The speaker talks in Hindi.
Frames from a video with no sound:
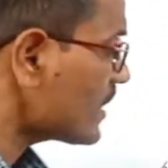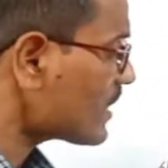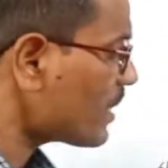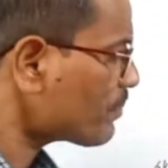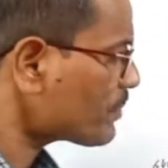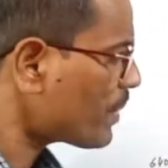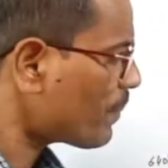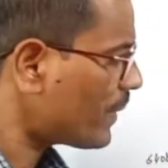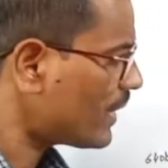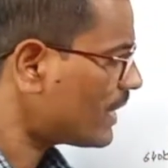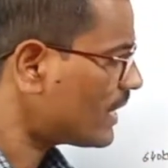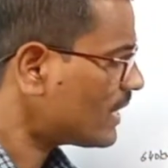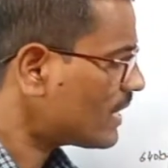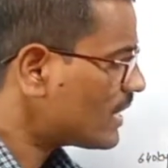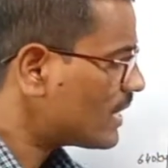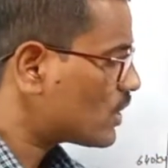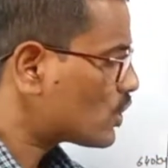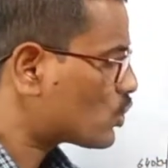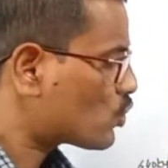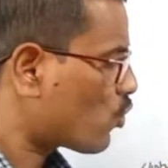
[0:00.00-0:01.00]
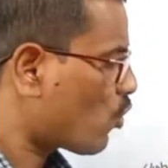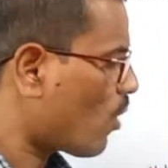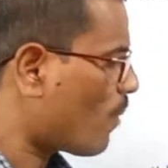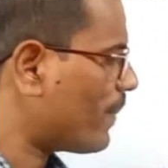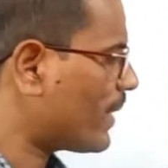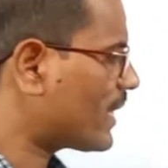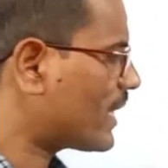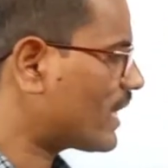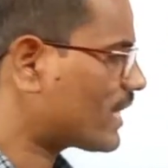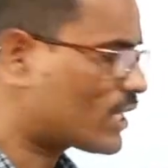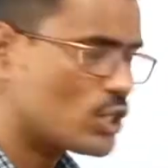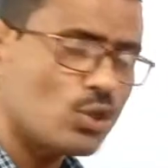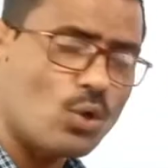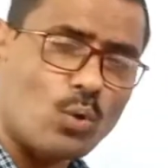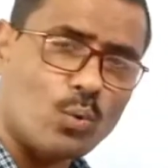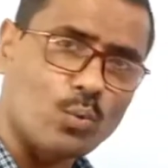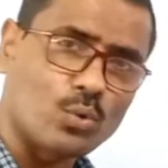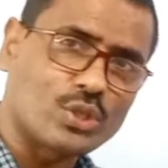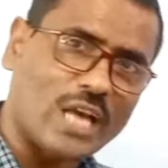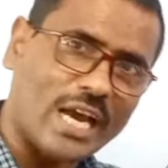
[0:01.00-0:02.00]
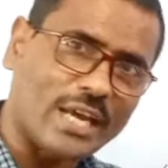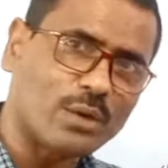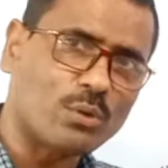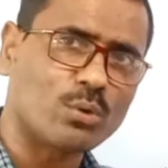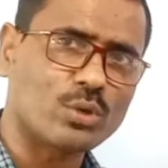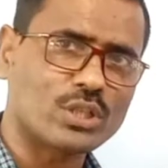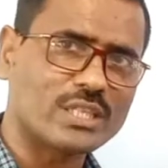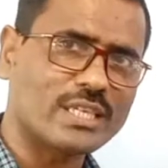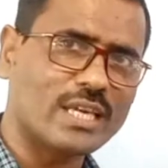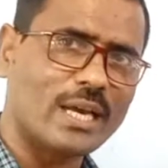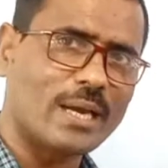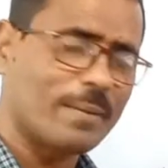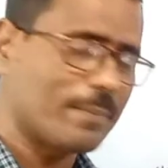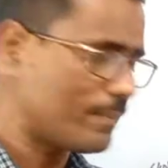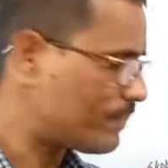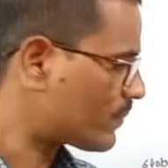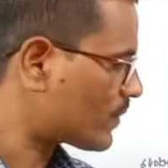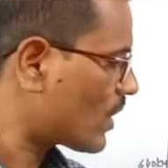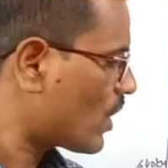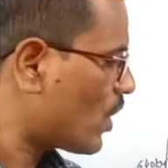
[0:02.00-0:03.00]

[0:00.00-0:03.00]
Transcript: सबसे पहले क्षोभ मंडल की जो ऊंचाई होती है